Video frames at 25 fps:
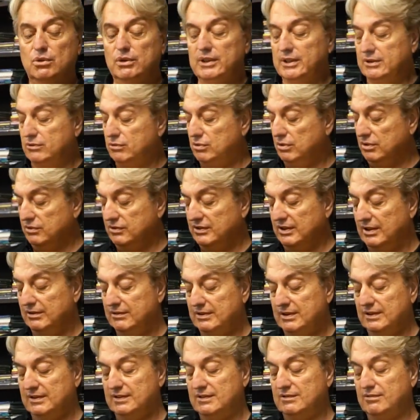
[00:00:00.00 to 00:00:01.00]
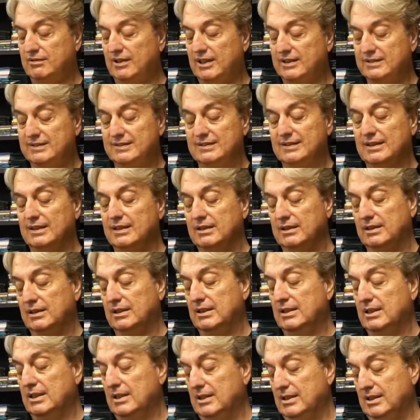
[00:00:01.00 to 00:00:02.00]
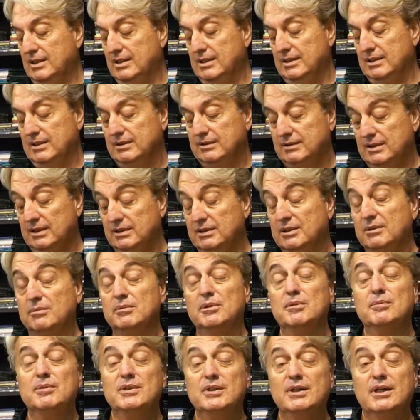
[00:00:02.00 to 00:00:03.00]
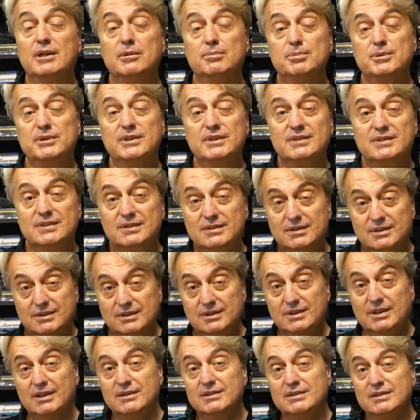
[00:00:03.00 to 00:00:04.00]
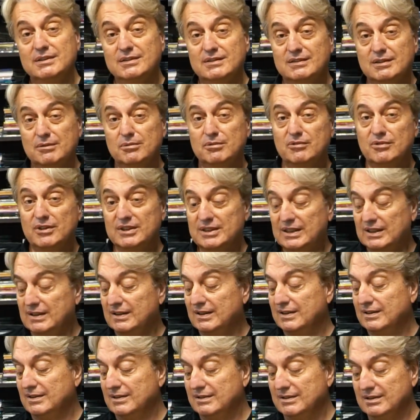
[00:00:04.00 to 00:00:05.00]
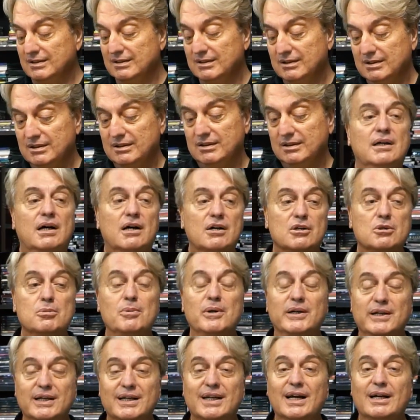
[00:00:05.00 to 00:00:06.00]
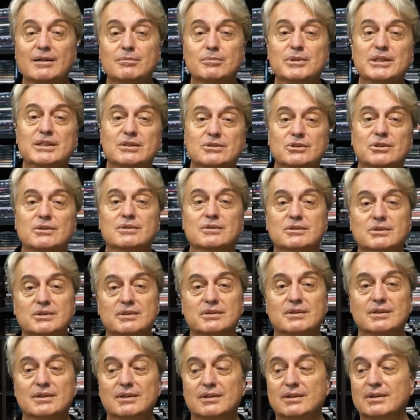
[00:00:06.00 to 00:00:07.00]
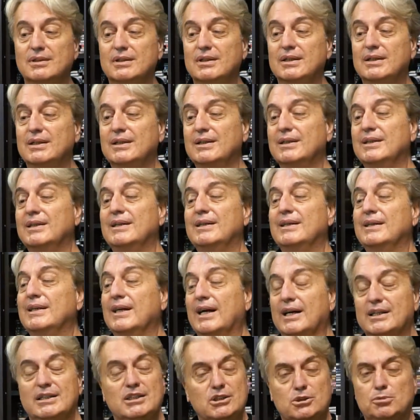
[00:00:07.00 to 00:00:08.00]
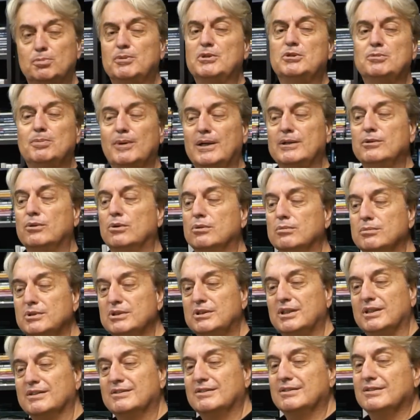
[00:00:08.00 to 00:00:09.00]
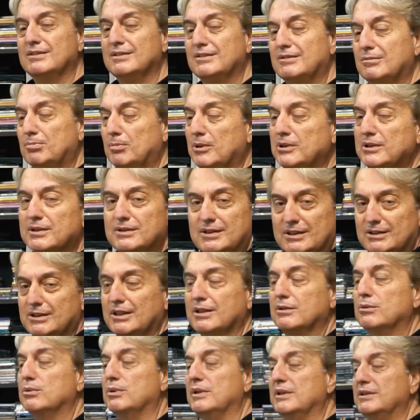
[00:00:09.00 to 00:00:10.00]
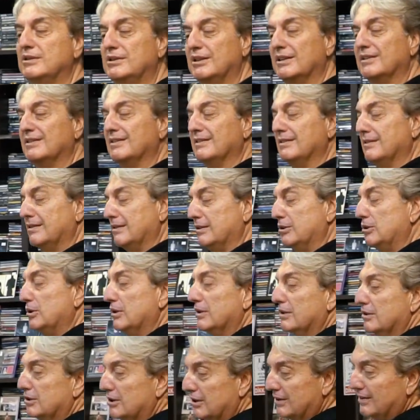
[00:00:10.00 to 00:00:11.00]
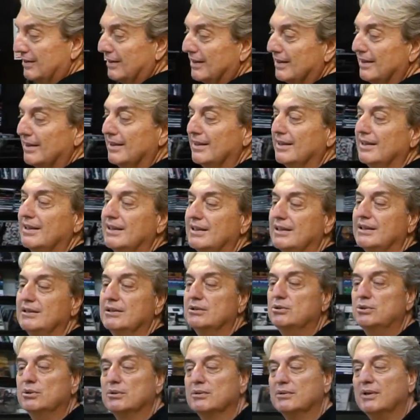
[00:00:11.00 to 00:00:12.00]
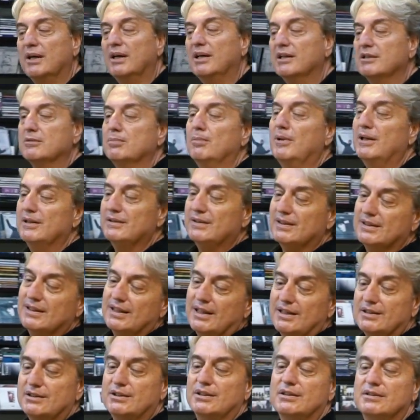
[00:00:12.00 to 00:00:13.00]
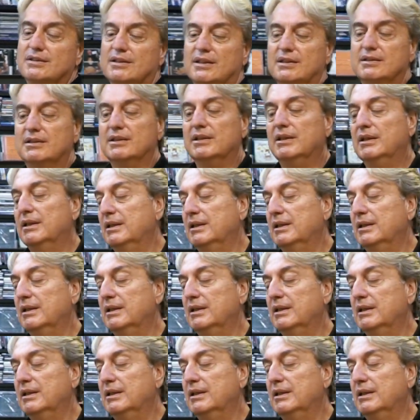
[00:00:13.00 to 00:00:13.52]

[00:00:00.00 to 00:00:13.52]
koleksiyon zevkiniz varsa dediğim gibi ne yapın edin, kendinize bir vakit yaratın, Akmar'a gelmeye çalışın. Yani hiç pişman olmayacaksınız. Bana teşekkür edeceksiniz için için. E, çünkü Akmar'da gerçekten